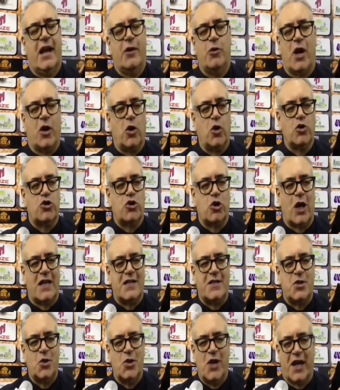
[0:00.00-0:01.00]
è una
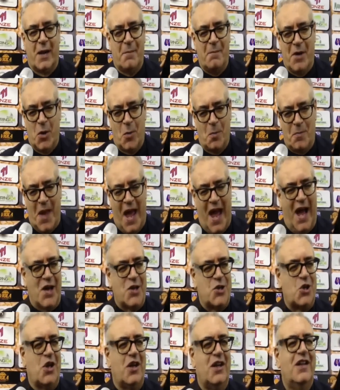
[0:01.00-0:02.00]
consolazione che a me non
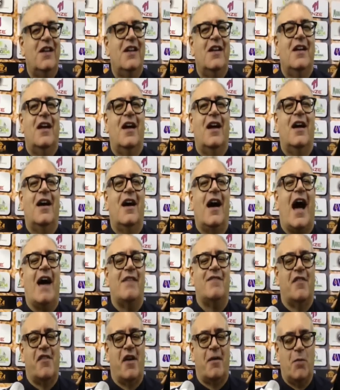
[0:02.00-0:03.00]
piace. Eh,
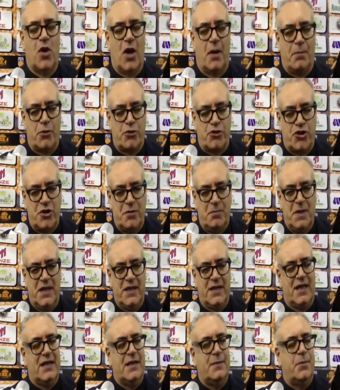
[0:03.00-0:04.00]
avevamo la
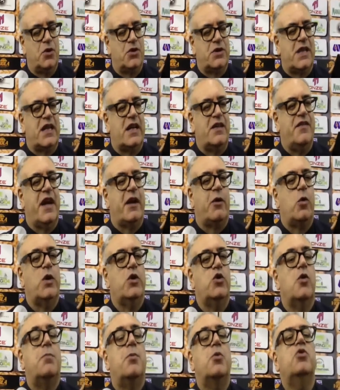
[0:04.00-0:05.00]
possibilità di portare via
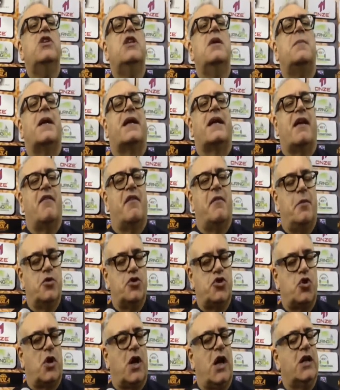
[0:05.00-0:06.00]
quei due punti perché
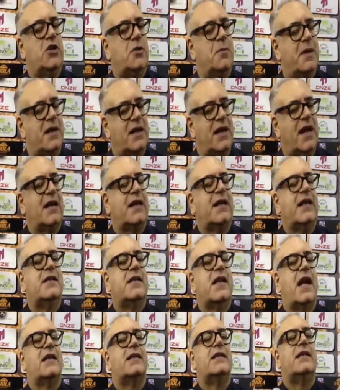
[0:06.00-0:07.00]
avevamo giocato per larghi
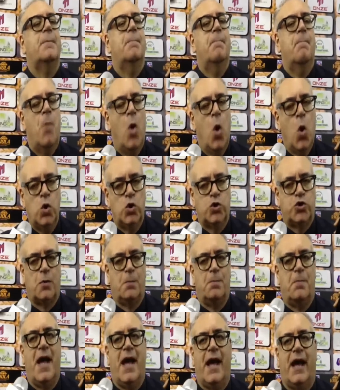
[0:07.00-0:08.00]
tratti
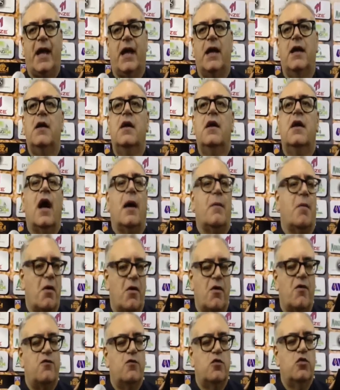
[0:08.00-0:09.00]
molto bene,
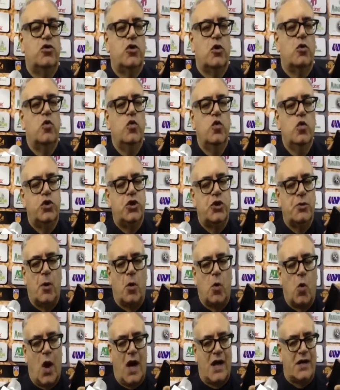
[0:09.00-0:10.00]
abbiamo avuto un
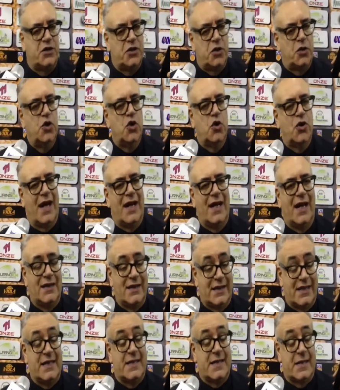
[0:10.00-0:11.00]
ultimo quarto non
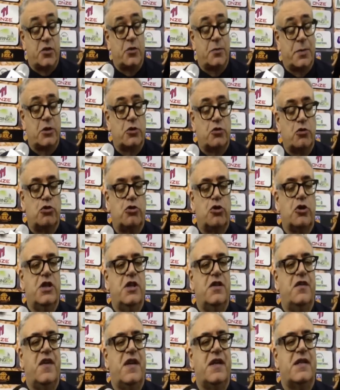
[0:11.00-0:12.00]
all'altezza, soprattutto
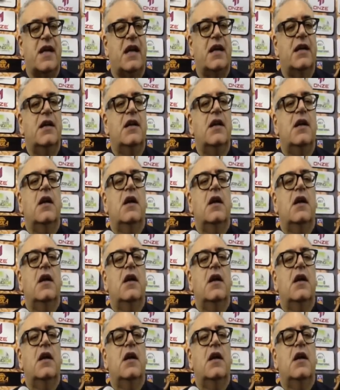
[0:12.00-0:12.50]
in difesa.